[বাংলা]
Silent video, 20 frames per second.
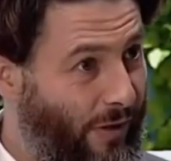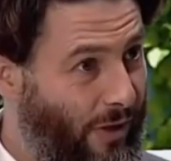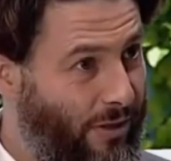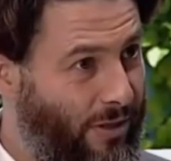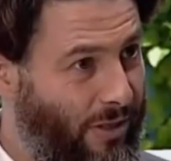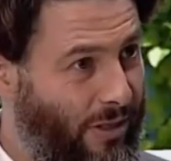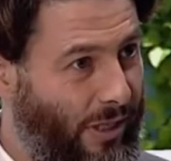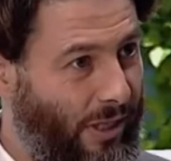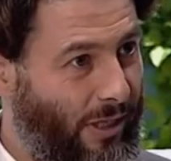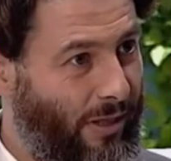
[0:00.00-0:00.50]

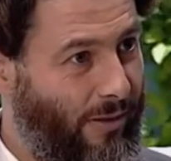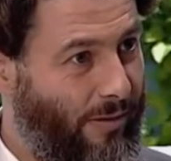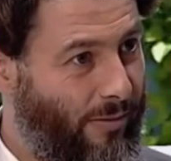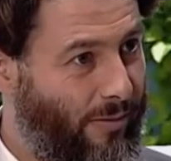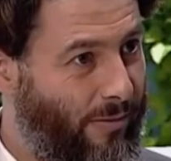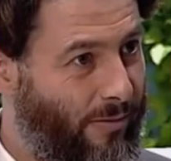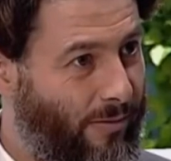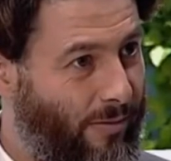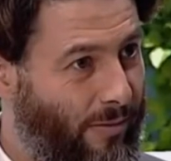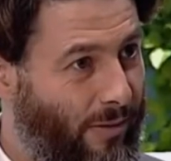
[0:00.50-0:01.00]
রোজা রাখা
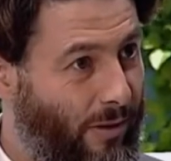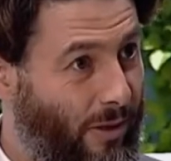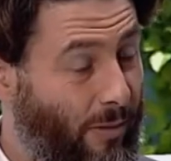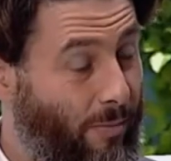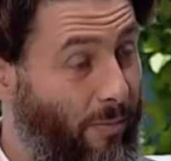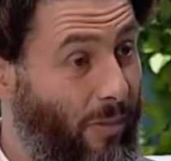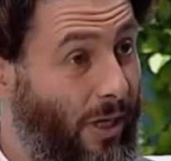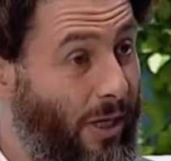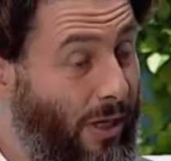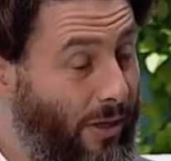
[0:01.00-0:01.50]

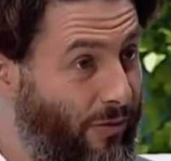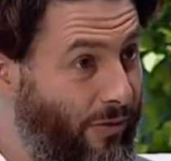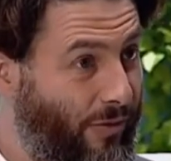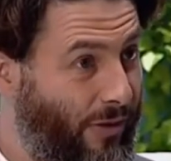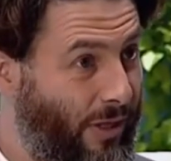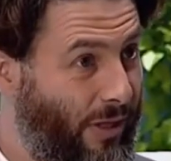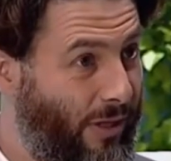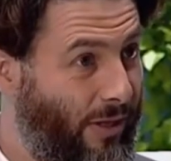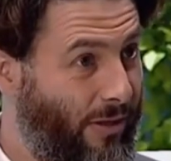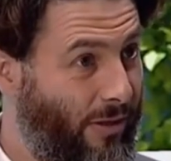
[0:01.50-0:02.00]
এটা কি
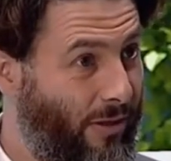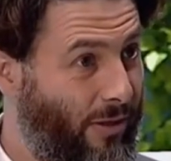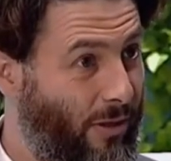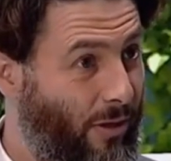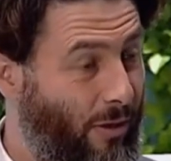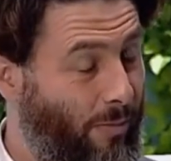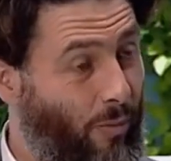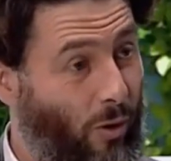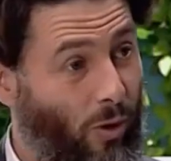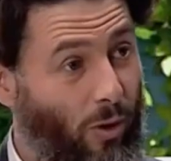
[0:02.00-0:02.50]
সব
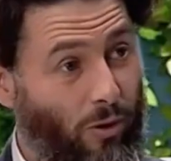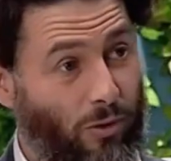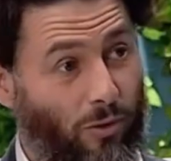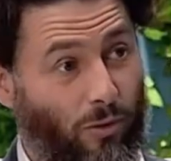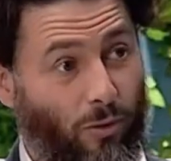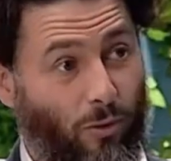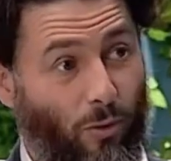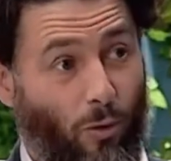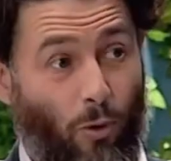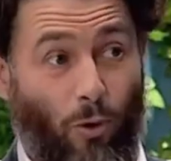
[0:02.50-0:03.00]
মুসলিমদের
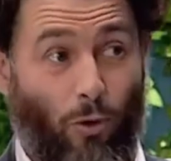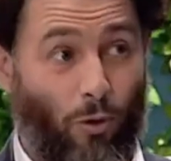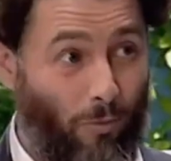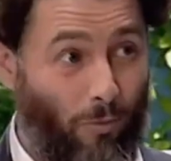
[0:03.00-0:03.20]
জন্য